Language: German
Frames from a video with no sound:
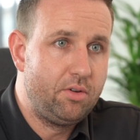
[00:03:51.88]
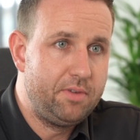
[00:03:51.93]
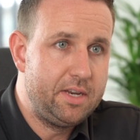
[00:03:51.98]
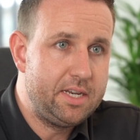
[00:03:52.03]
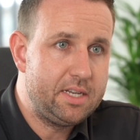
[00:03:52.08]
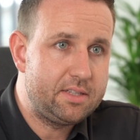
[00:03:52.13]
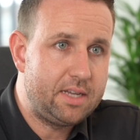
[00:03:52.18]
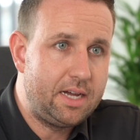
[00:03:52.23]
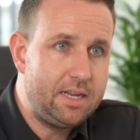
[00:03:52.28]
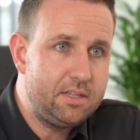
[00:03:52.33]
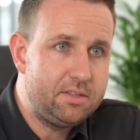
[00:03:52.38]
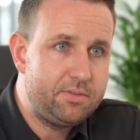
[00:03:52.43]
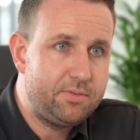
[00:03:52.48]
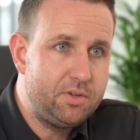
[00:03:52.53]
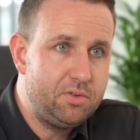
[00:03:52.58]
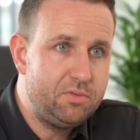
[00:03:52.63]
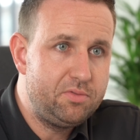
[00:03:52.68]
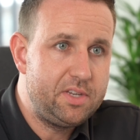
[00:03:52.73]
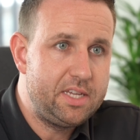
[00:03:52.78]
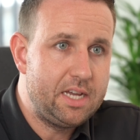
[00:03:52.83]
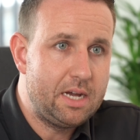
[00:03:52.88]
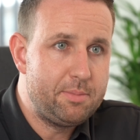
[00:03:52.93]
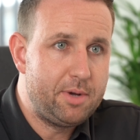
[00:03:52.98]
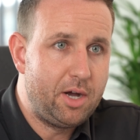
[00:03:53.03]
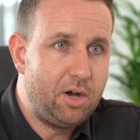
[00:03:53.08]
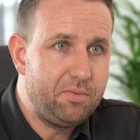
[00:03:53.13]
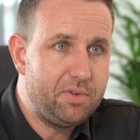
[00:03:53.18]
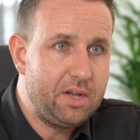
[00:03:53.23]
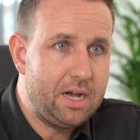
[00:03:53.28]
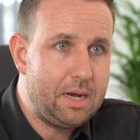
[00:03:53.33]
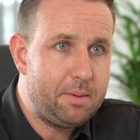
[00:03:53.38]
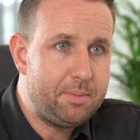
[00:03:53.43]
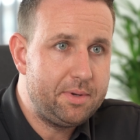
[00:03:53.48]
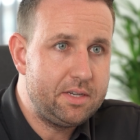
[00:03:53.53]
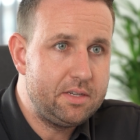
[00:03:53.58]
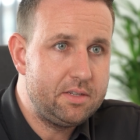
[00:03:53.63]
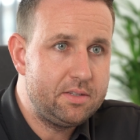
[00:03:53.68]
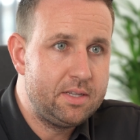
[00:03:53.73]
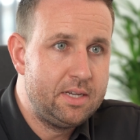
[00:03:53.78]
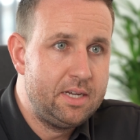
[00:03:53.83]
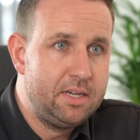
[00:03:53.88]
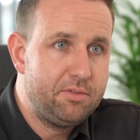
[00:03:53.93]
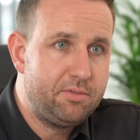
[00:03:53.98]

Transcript: Und wenn das alles vernünftig einmal aufgearbeitet ist,